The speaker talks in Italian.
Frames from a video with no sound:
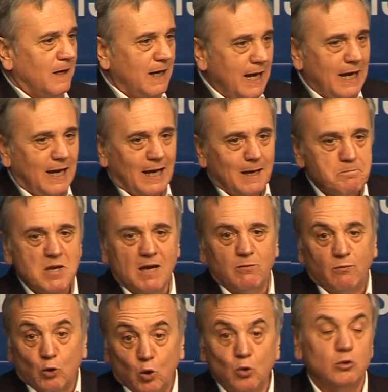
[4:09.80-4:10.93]
E
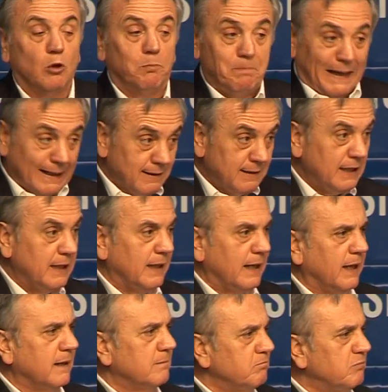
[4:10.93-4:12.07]
abbiamo voluto
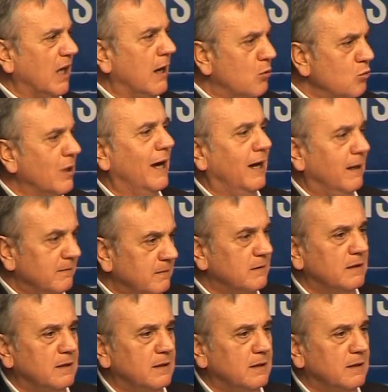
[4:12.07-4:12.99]
partire da una,